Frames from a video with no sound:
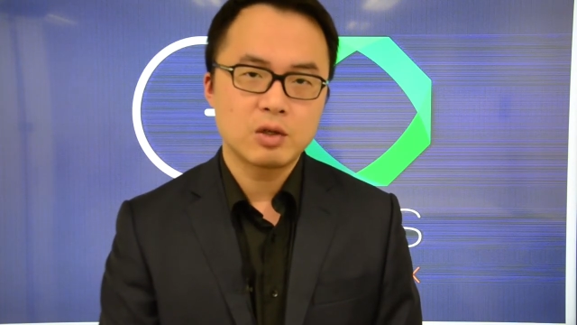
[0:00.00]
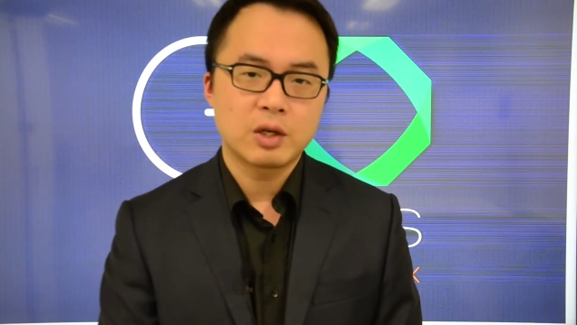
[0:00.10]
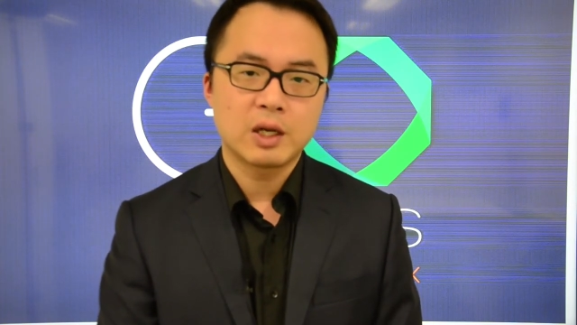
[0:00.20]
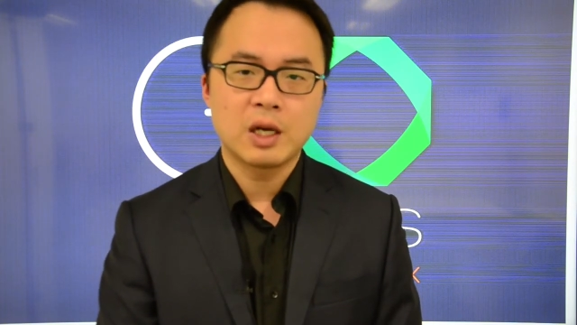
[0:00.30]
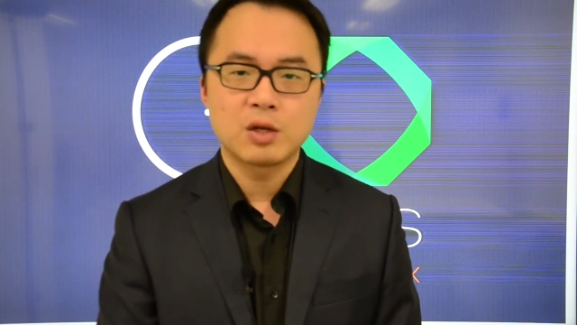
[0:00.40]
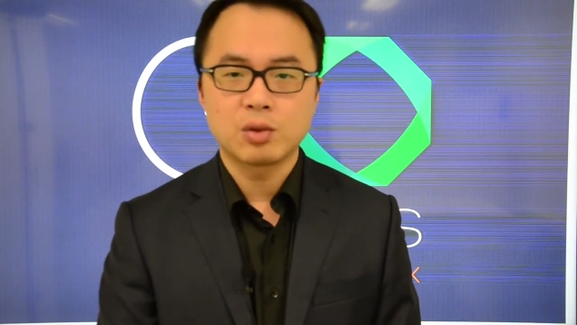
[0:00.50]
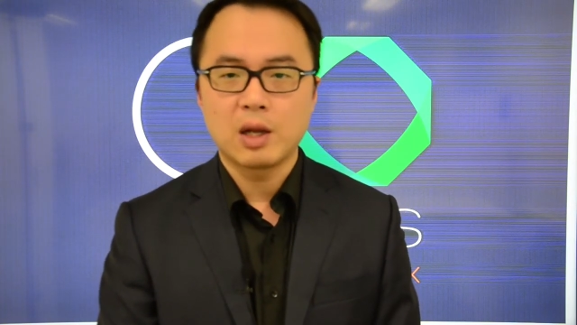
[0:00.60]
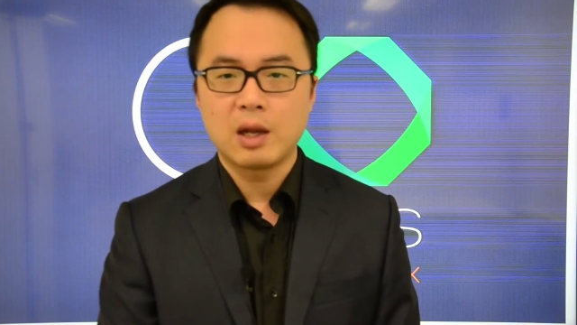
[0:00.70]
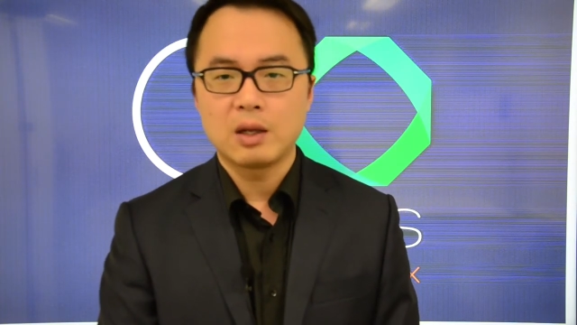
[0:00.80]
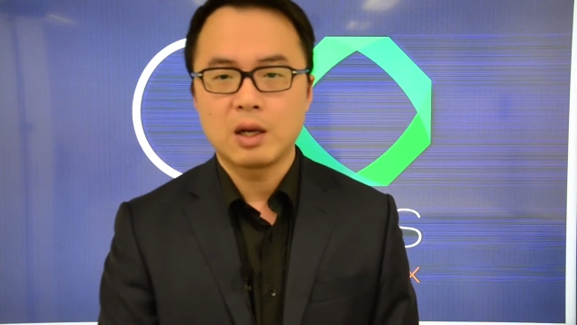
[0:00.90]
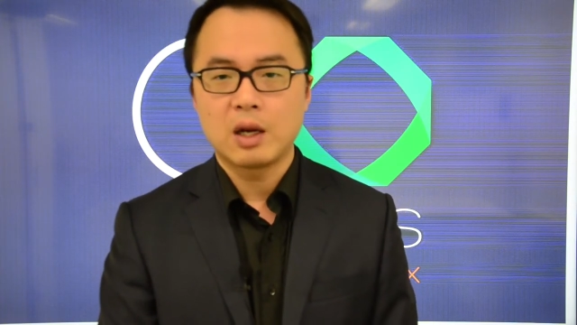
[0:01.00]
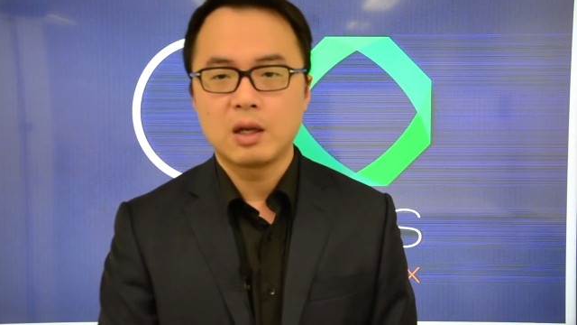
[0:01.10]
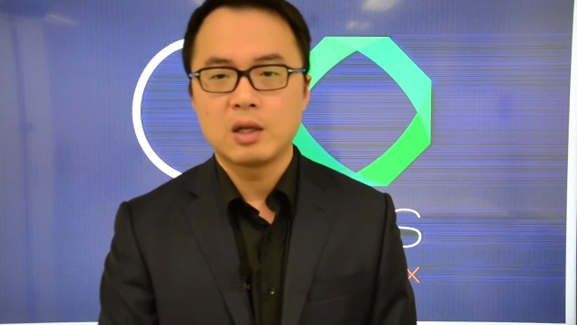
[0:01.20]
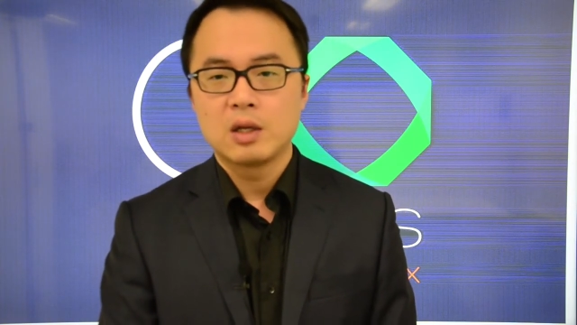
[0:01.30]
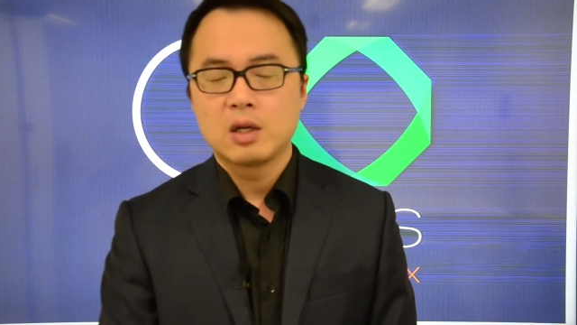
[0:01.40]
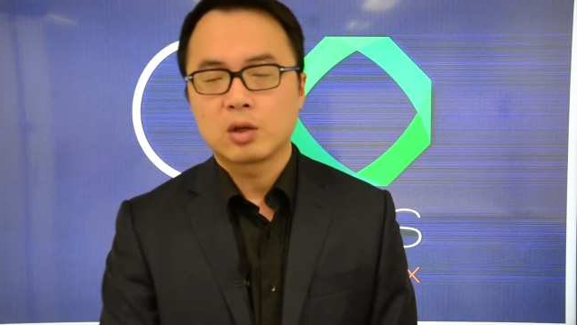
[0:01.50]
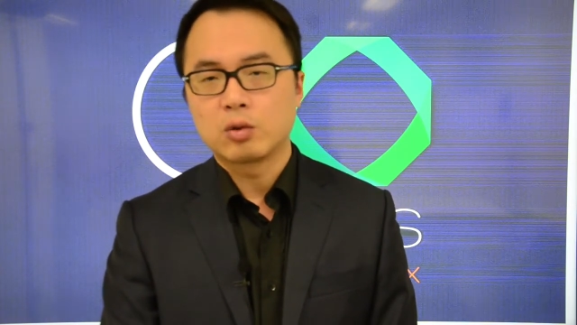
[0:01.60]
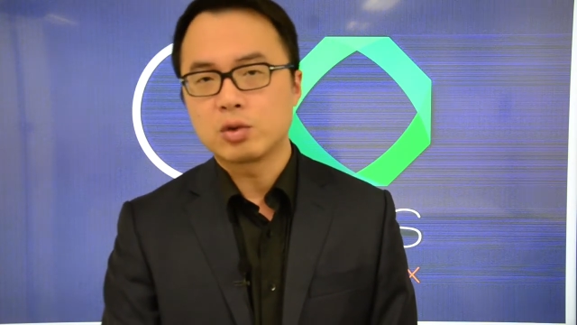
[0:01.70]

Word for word: 就可以看出来啊。股